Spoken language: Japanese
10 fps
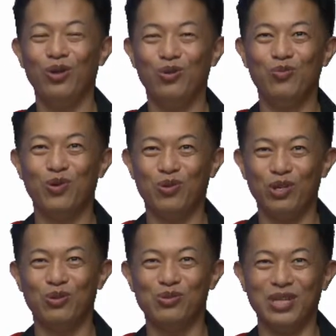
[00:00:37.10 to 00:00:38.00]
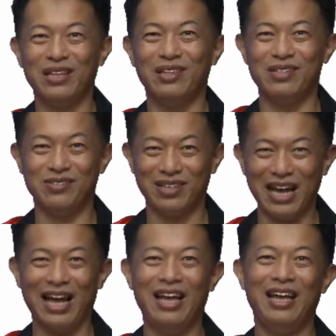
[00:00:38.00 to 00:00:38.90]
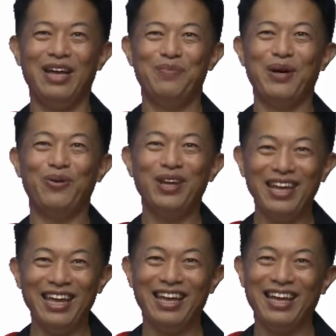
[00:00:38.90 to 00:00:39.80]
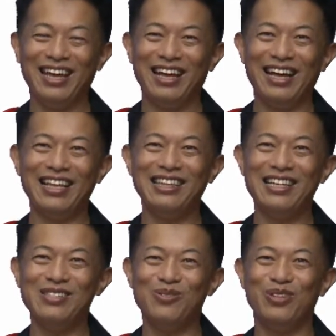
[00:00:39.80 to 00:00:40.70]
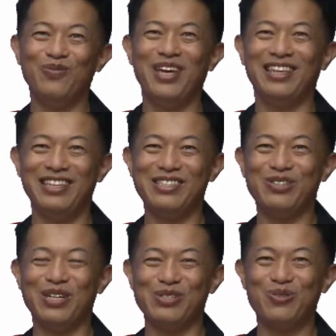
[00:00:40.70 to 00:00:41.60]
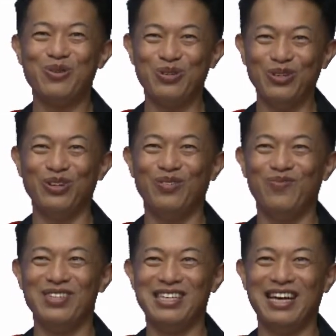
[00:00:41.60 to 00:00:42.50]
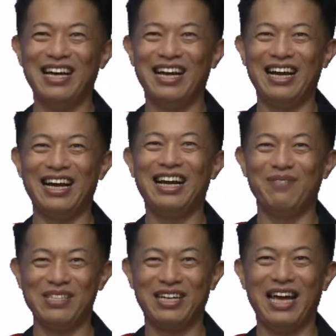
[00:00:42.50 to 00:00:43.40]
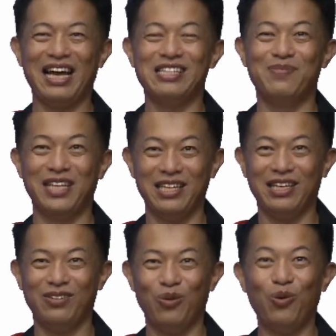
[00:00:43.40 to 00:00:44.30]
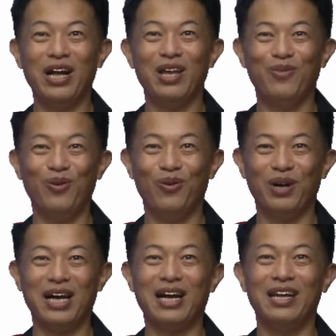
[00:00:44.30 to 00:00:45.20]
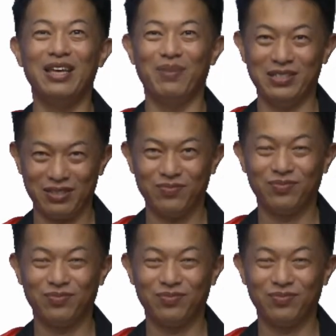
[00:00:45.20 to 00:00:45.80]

というものの一つなんですが、まあ、これね簡単そうに見えて実はすごく時間がかかります開発まででお金もかかります。